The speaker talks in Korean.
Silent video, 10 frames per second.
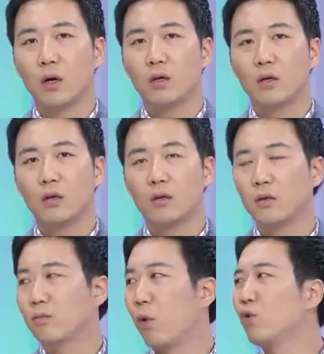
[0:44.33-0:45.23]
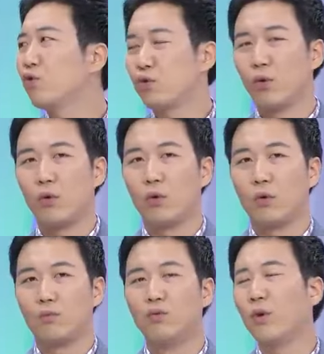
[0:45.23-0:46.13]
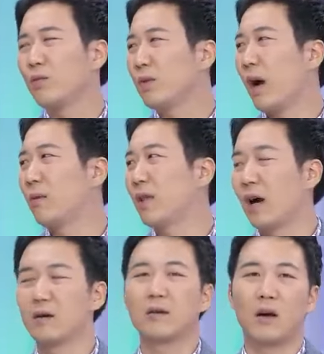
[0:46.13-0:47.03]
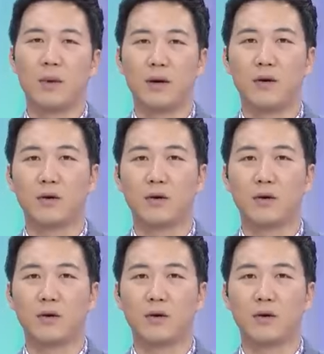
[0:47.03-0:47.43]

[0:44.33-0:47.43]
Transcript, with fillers: 그 봉투도 네. 부모님들 마음이 다 그런가 봐요.